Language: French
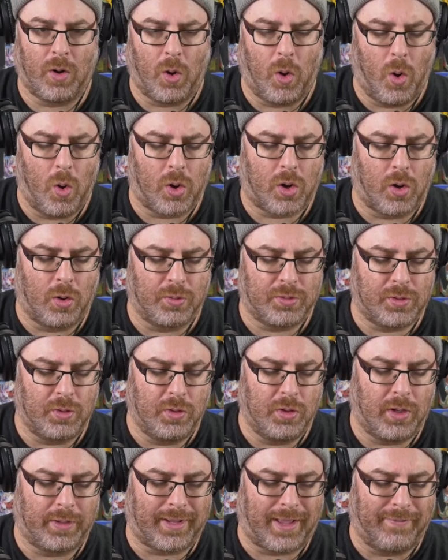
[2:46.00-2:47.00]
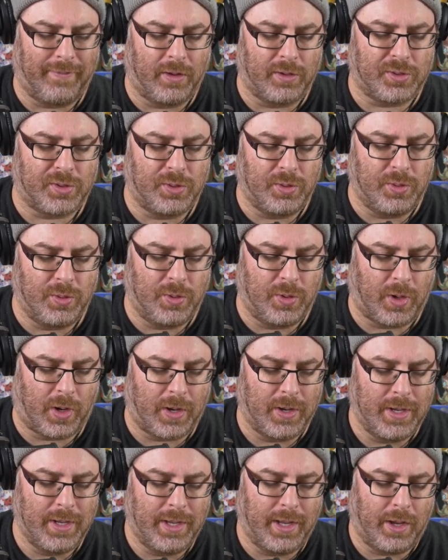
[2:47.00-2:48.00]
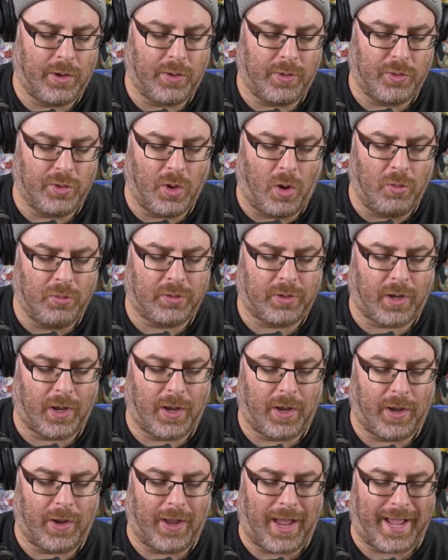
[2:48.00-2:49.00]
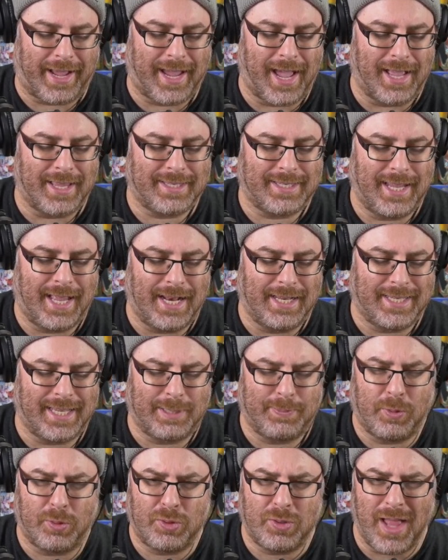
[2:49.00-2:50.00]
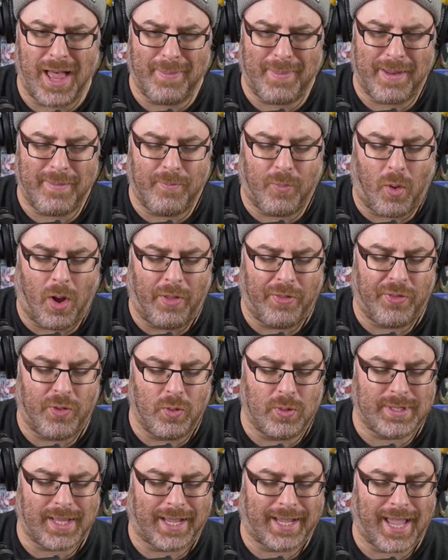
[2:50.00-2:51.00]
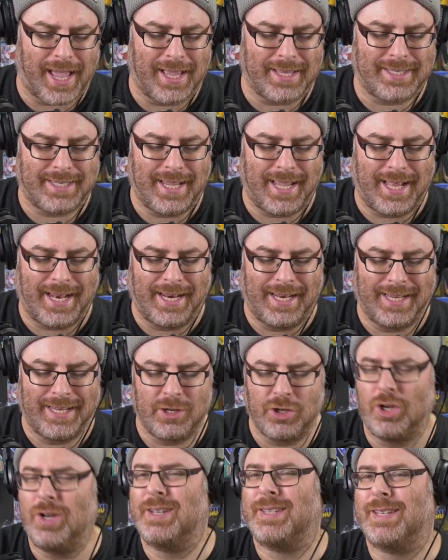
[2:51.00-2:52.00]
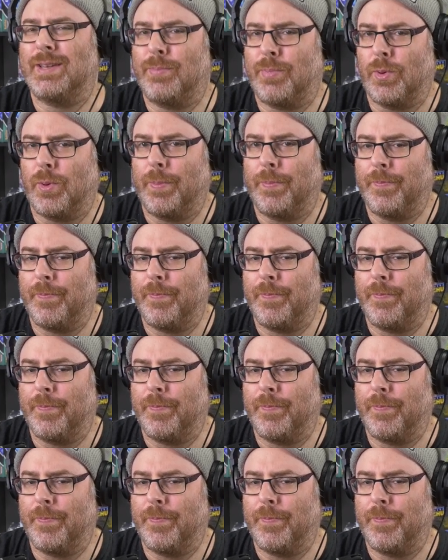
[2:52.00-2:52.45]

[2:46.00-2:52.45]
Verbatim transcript: On continue notre aventure. Une autre euh, arc-en-ciel. Ça se peut-tu dans la même boîte deux arc-en-ciel? Je le sais pas.